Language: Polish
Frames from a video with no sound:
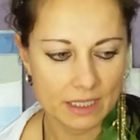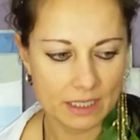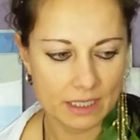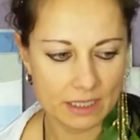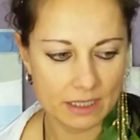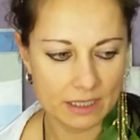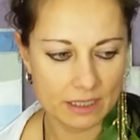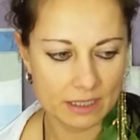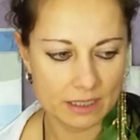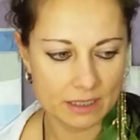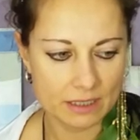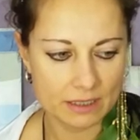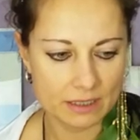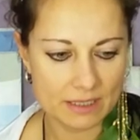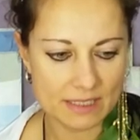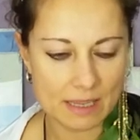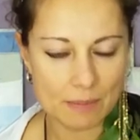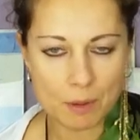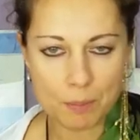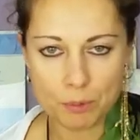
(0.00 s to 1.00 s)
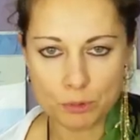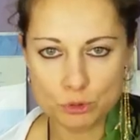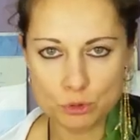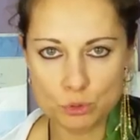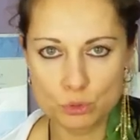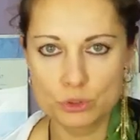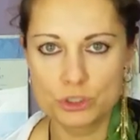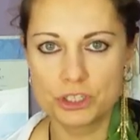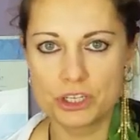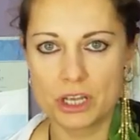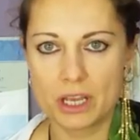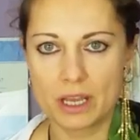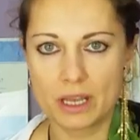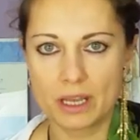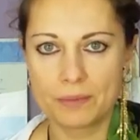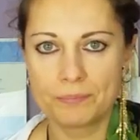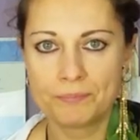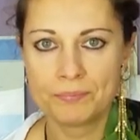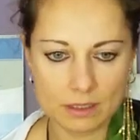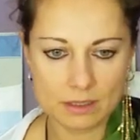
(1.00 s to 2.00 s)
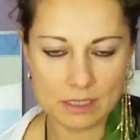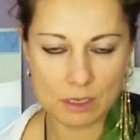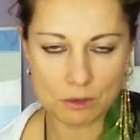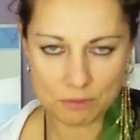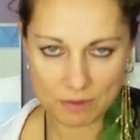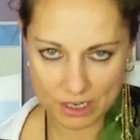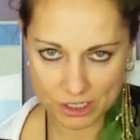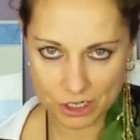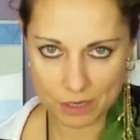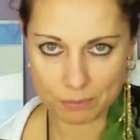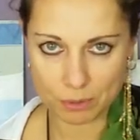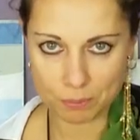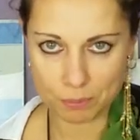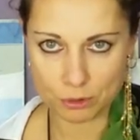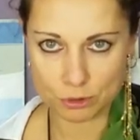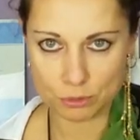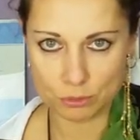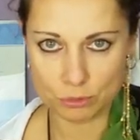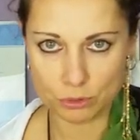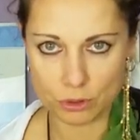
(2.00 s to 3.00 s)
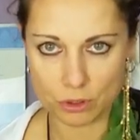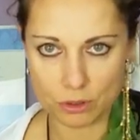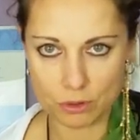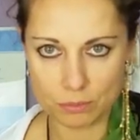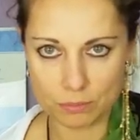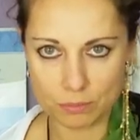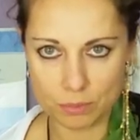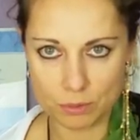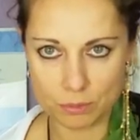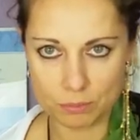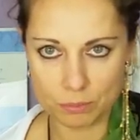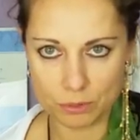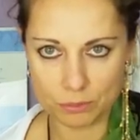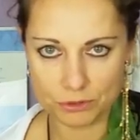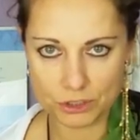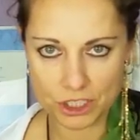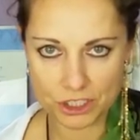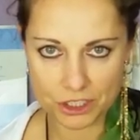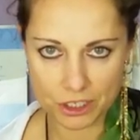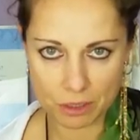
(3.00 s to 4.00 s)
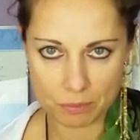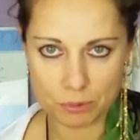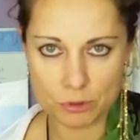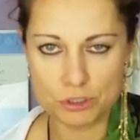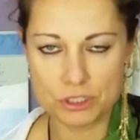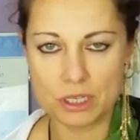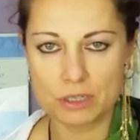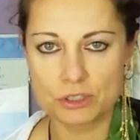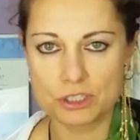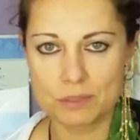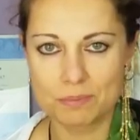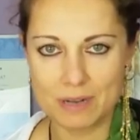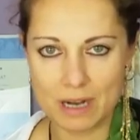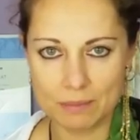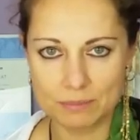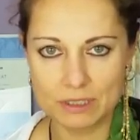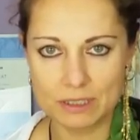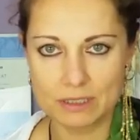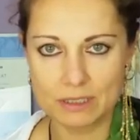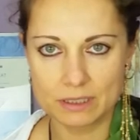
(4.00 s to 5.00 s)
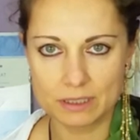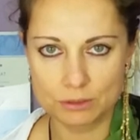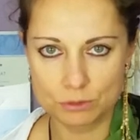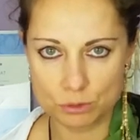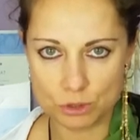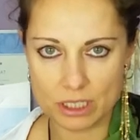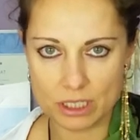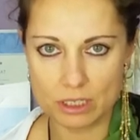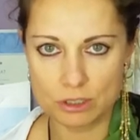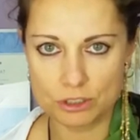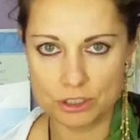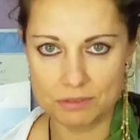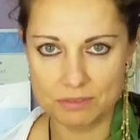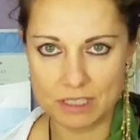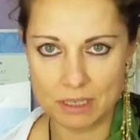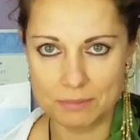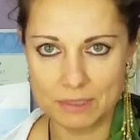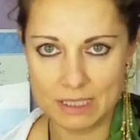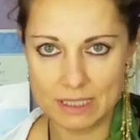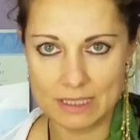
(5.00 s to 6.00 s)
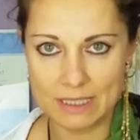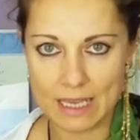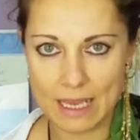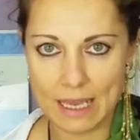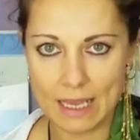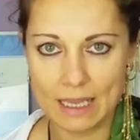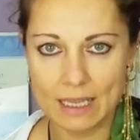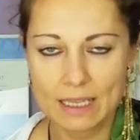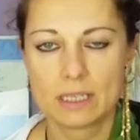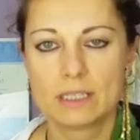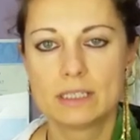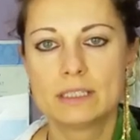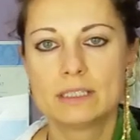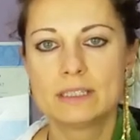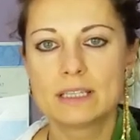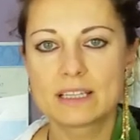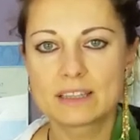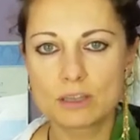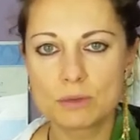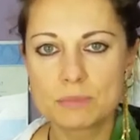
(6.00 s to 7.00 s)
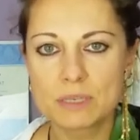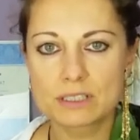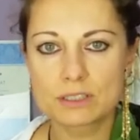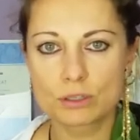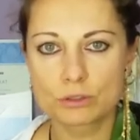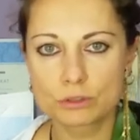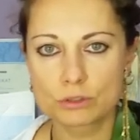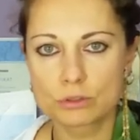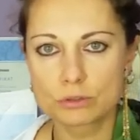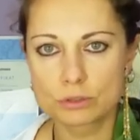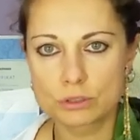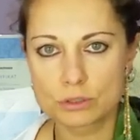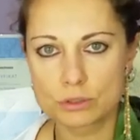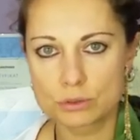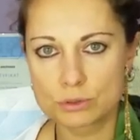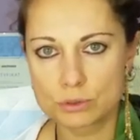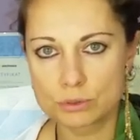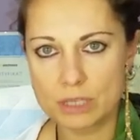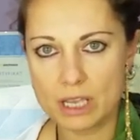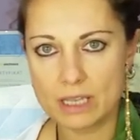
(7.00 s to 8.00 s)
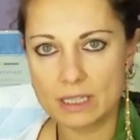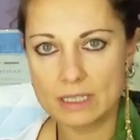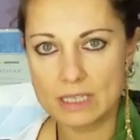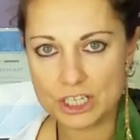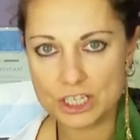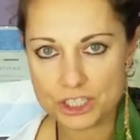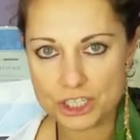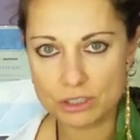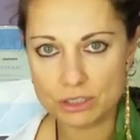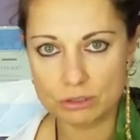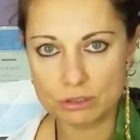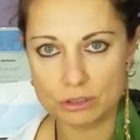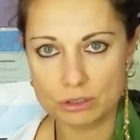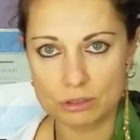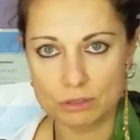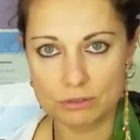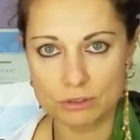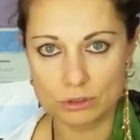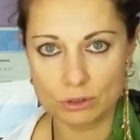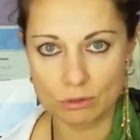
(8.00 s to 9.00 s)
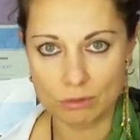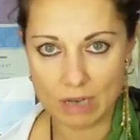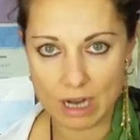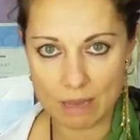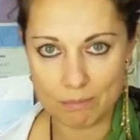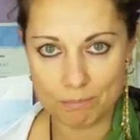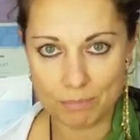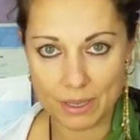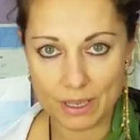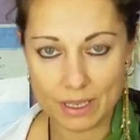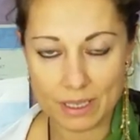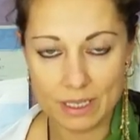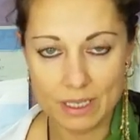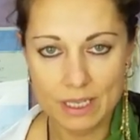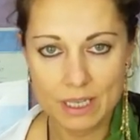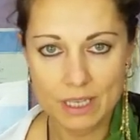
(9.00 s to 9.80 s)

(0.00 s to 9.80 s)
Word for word: E, samopoczucie. Zauważam po prostu to, bo, bo wcześniej oprócz tego, że brałam te duże ilości witaminy D, e, natomiast odkąd stosuję jeszcze dodatkowo tą lampę,